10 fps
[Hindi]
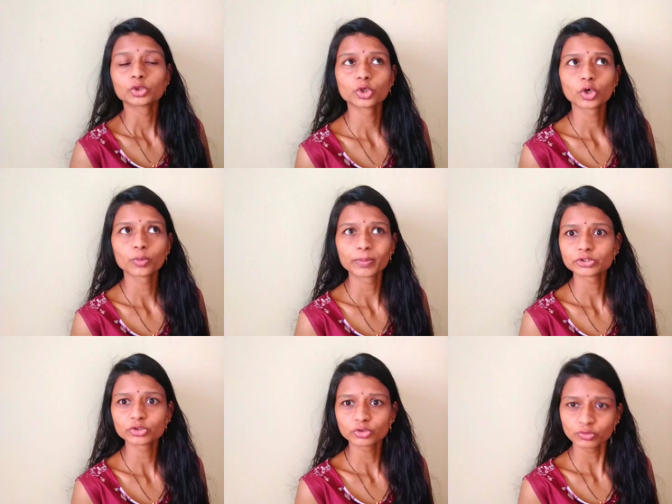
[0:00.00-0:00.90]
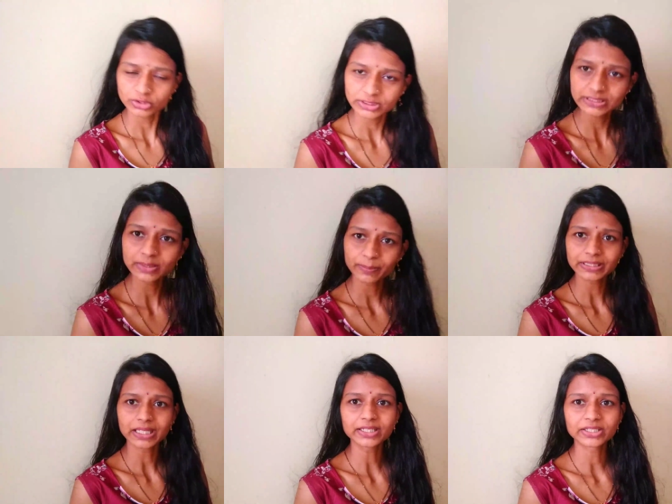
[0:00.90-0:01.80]
तो बच्चों को वो चीज़ें
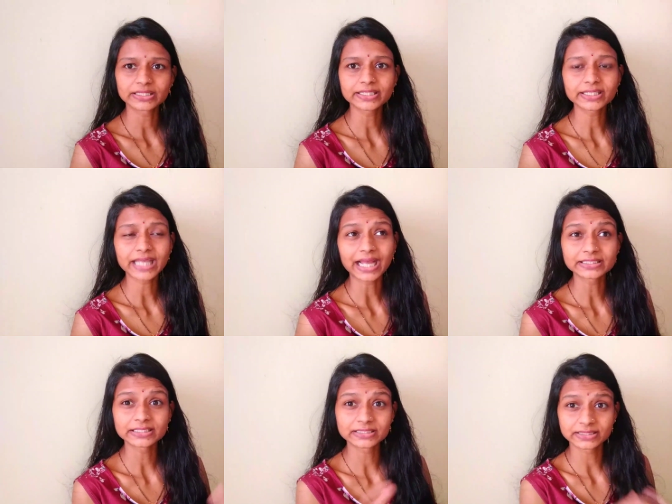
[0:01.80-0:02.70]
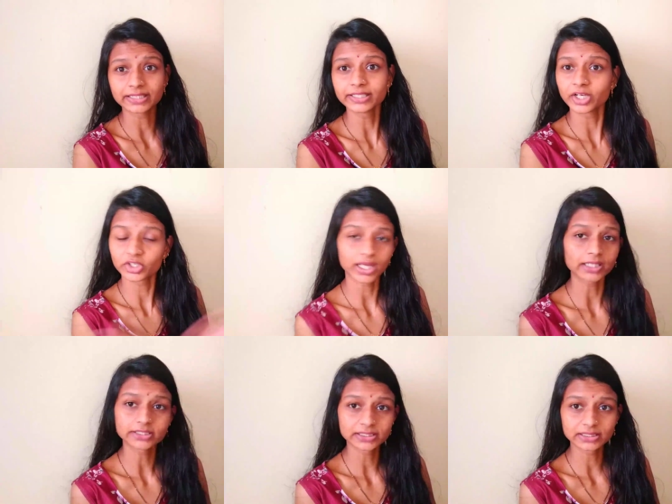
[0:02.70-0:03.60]
पता नहीं होती कि क्या चीज़ सही है और क्या
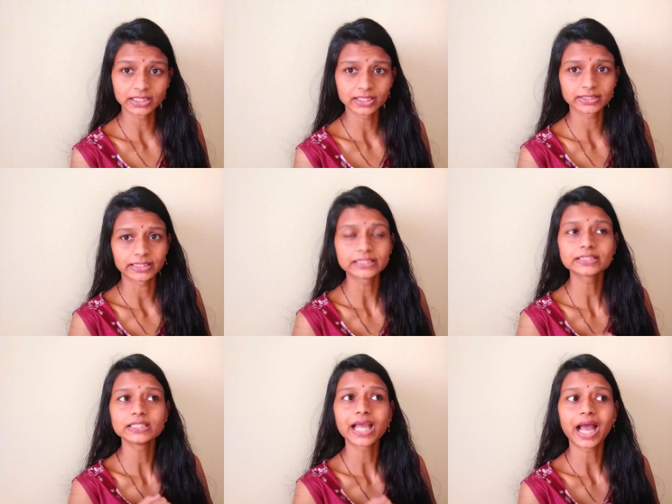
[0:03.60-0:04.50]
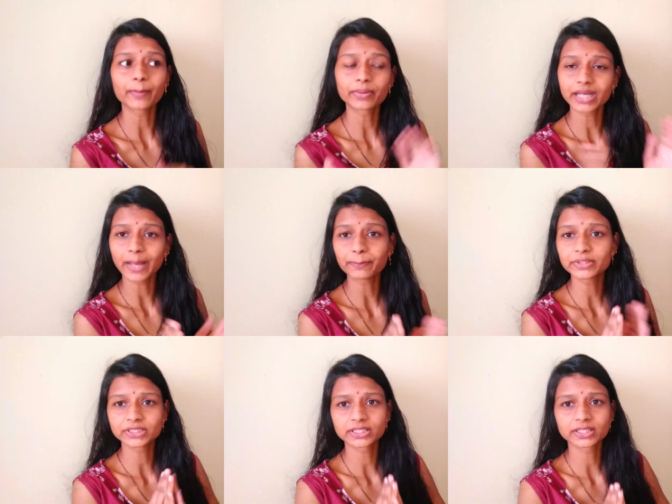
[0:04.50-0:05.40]
चीज़ गलत है इसीलिए आप अगर
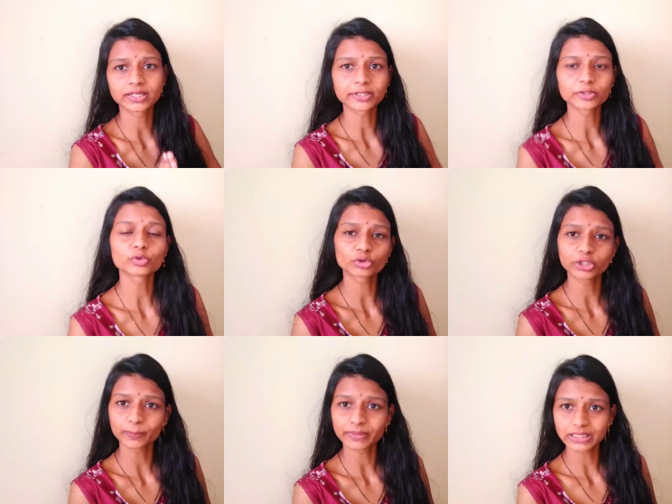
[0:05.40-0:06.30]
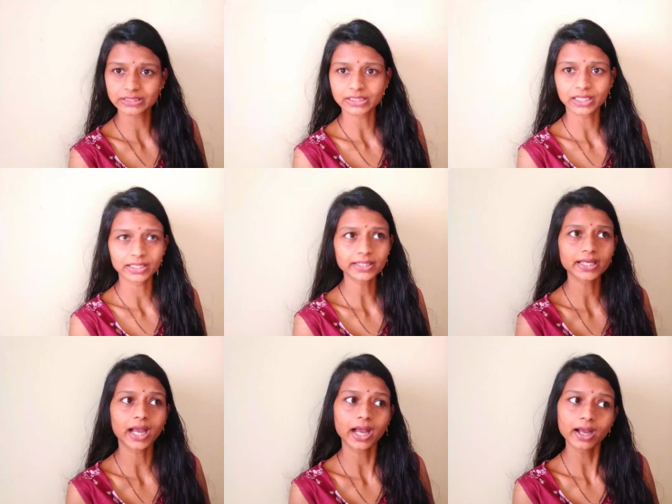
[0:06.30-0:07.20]
अप्रिशिएट करेंगे तो उनको ये पता चलेगा कि
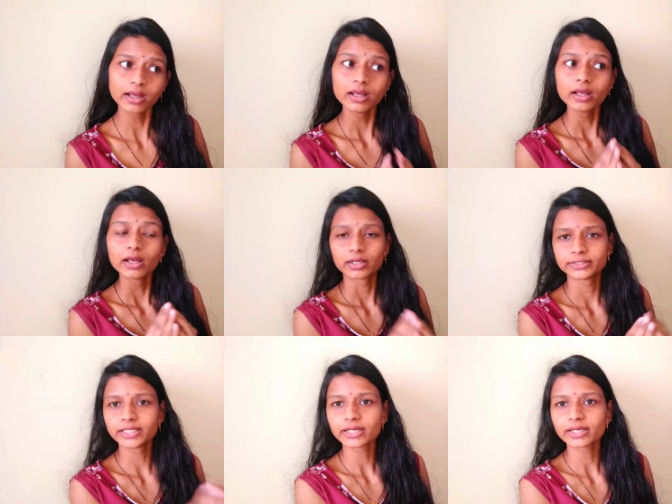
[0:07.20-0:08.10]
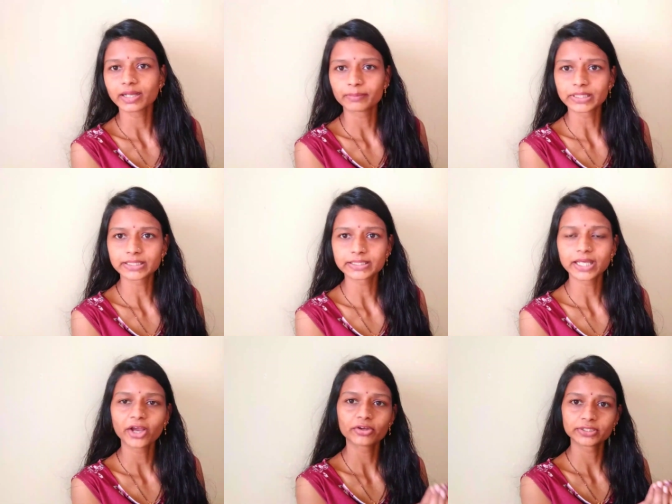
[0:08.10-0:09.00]
हाँ ये अगर हमने
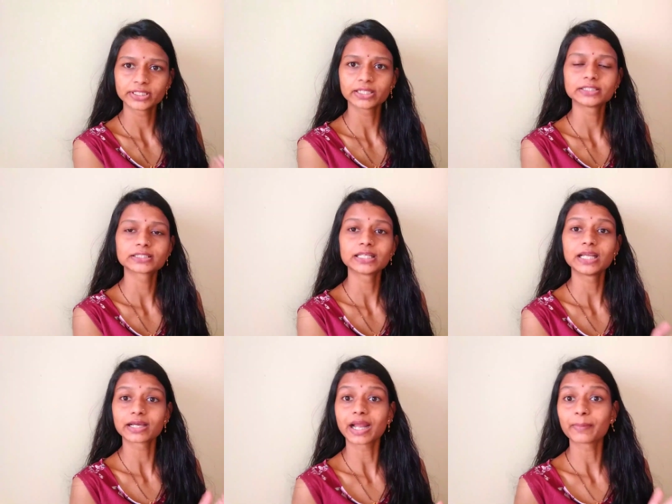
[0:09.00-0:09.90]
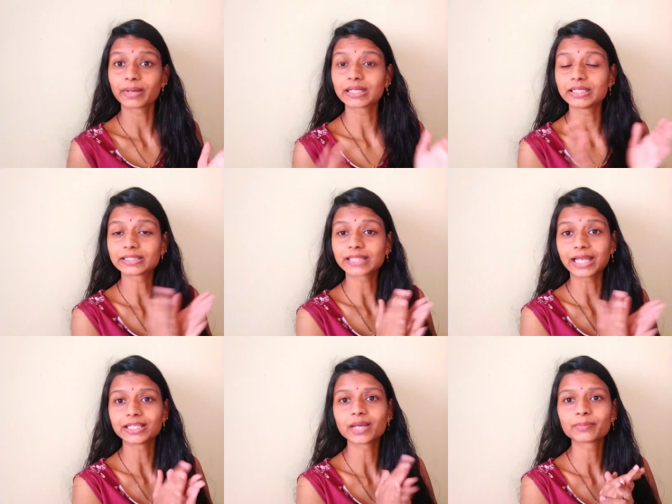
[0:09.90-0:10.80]
किया ये इसके लिए अगर हमारे लिए
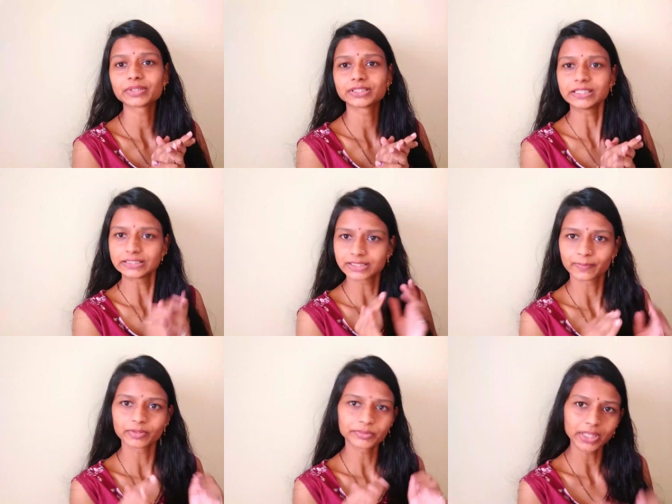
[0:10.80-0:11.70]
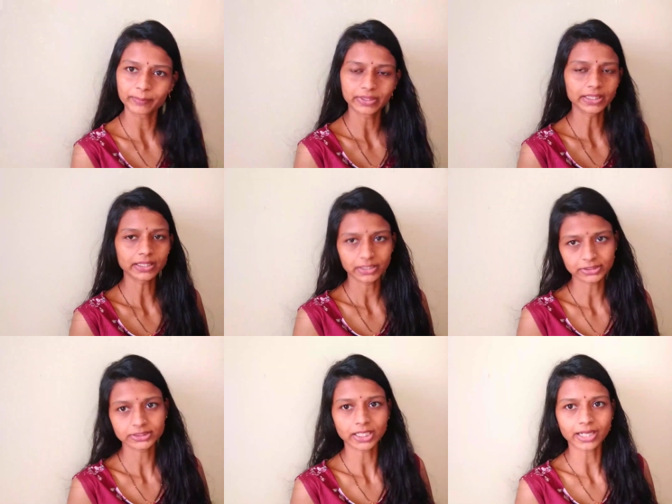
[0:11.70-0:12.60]
तालियां बज रही इसका मतलब ये हमने
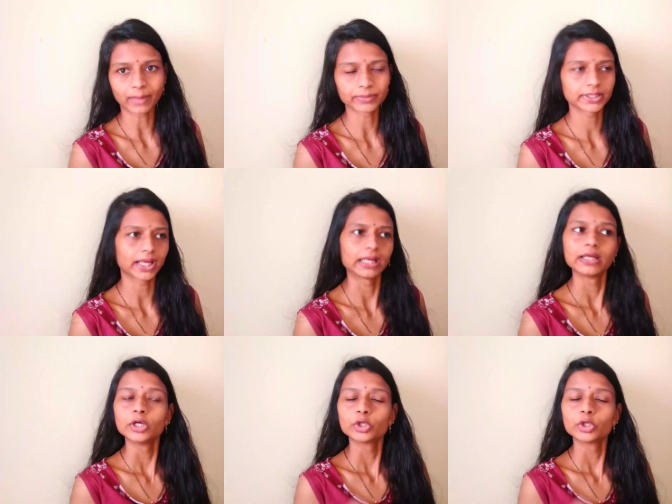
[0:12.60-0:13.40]
अच्छा काम किया है